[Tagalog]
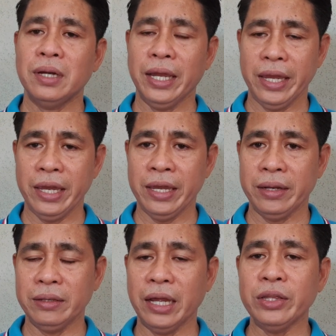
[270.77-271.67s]

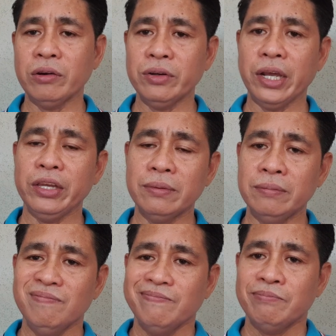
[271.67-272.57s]
ay nandoon na yung